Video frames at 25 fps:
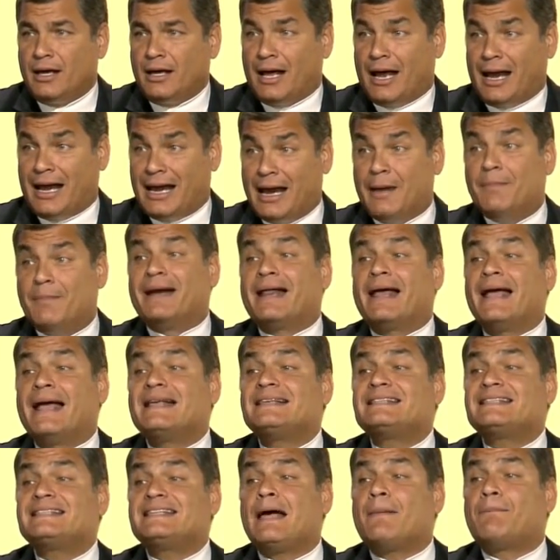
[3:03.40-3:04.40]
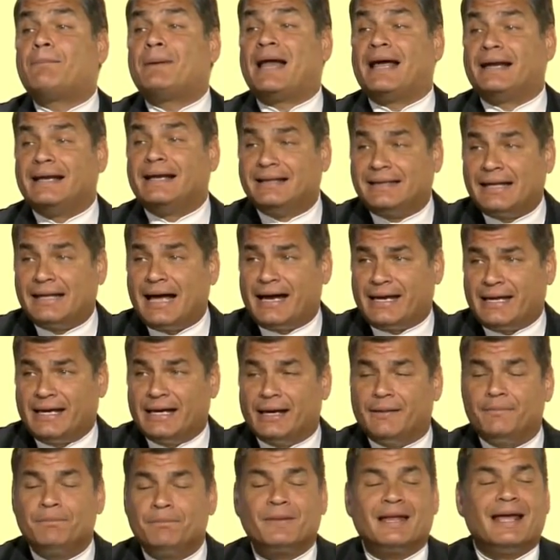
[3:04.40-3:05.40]
La emergencia
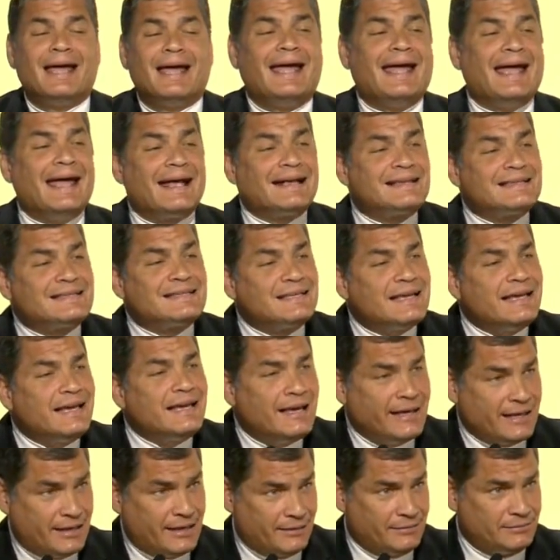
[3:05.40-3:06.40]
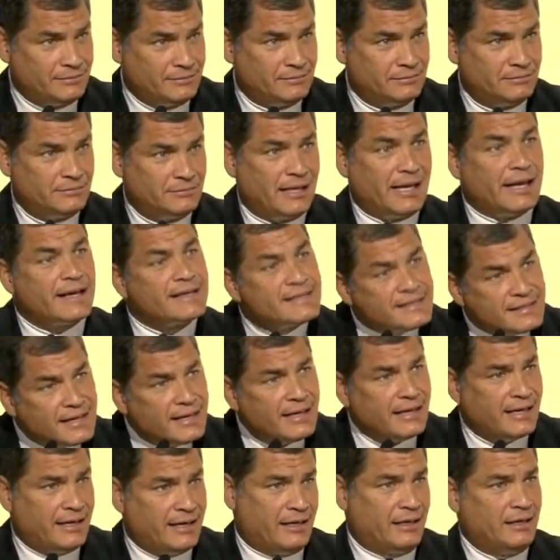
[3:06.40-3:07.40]
planetaria exige,
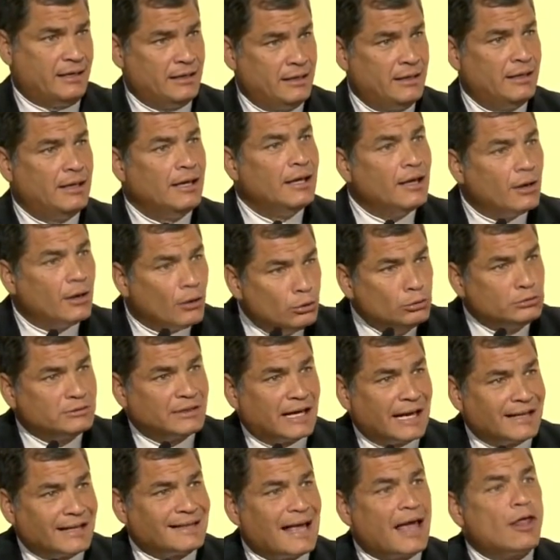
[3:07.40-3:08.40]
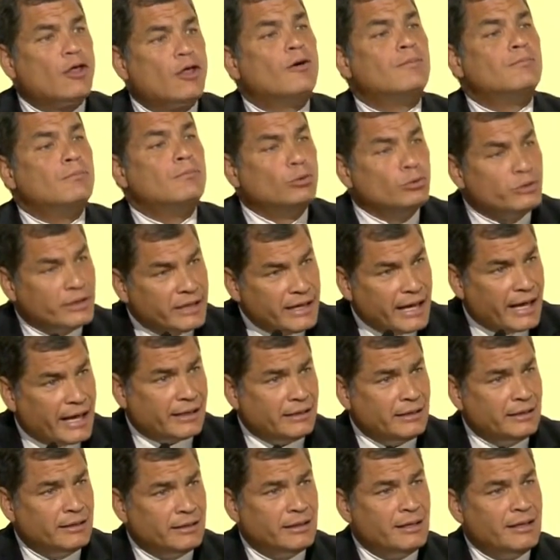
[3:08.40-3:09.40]
exige un tratado
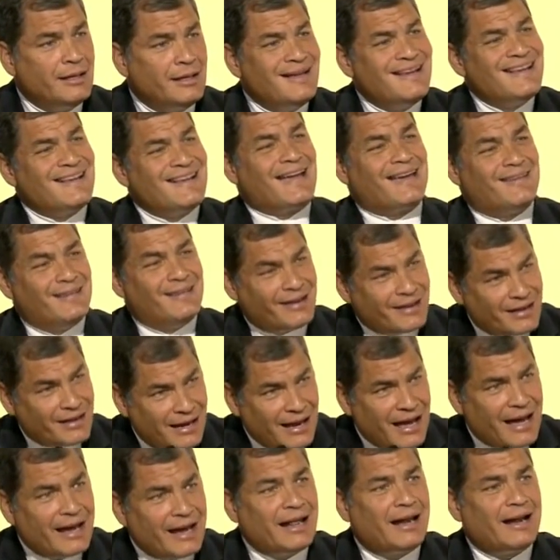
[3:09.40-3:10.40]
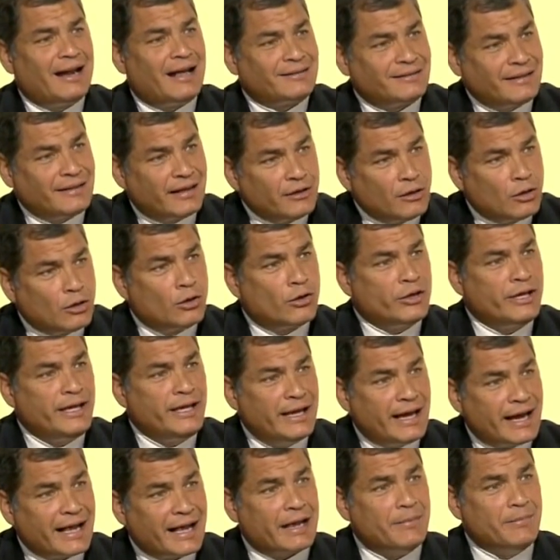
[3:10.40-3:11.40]
mundial que declara las
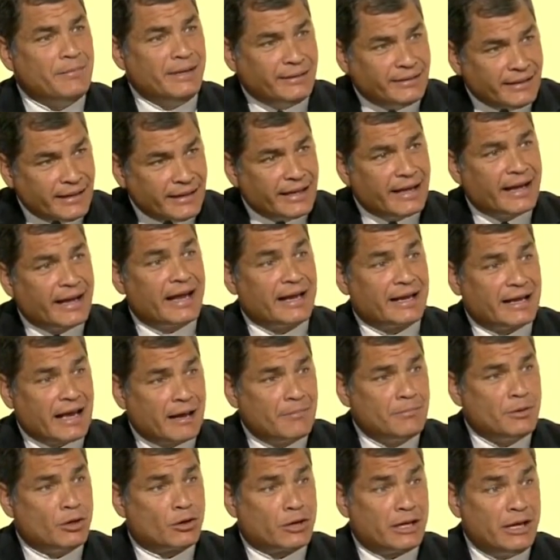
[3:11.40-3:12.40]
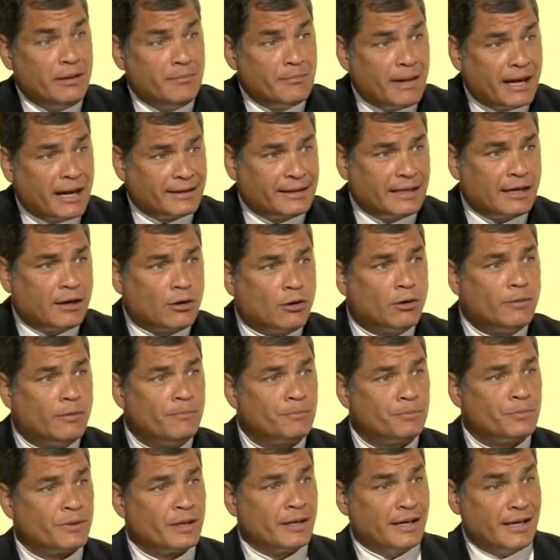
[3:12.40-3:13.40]
tecnologías que mitiguen el cambio climático
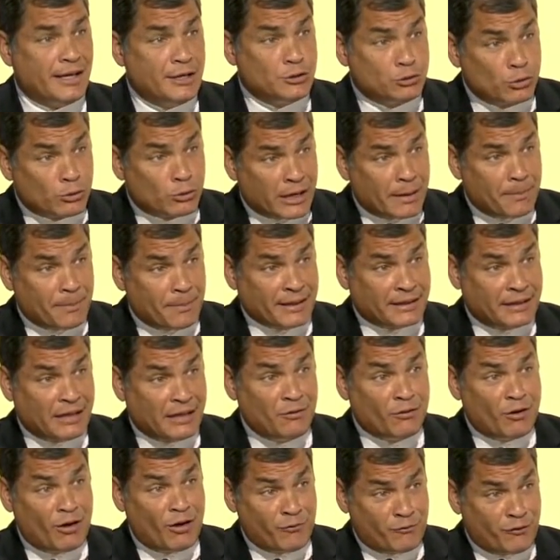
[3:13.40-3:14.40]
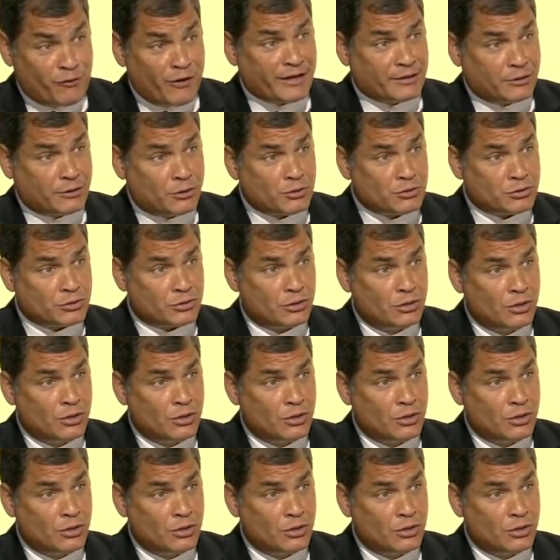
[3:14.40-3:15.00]
y sus respectivos efectos